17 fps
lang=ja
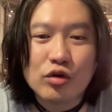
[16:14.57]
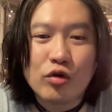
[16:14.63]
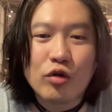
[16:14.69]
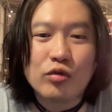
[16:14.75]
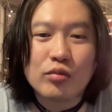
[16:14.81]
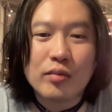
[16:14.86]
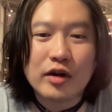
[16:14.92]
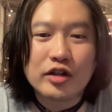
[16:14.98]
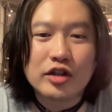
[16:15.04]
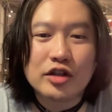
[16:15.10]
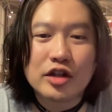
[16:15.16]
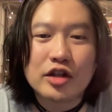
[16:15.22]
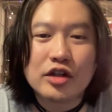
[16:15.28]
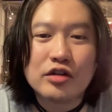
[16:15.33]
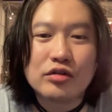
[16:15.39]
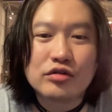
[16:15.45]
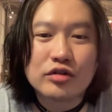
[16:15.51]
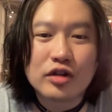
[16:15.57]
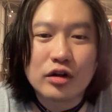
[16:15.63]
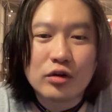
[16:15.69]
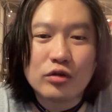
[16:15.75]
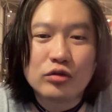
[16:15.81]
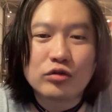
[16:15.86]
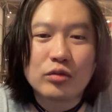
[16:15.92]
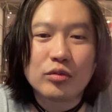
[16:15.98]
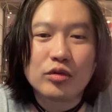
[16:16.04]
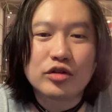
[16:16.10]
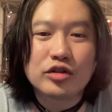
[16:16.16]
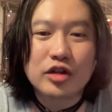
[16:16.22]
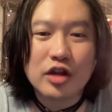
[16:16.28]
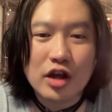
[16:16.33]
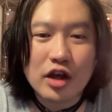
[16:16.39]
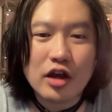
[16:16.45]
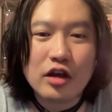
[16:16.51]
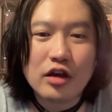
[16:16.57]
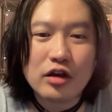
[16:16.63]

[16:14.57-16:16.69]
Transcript: こまでできるんだろうと思って